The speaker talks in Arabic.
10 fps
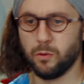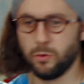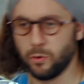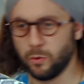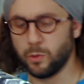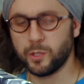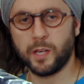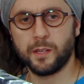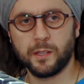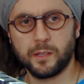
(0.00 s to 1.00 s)

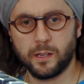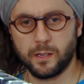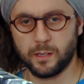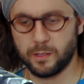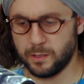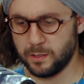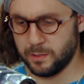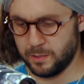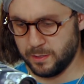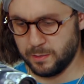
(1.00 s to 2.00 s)
واضح ان انت
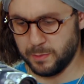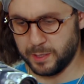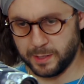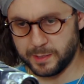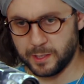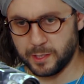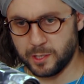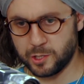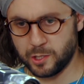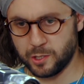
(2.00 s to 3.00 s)
بتعز
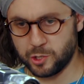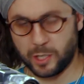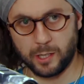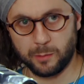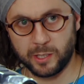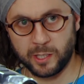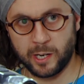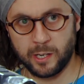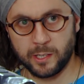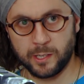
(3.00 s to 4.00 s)
نتاشا شكلك
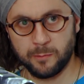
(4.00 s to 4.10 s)
بتغير عليها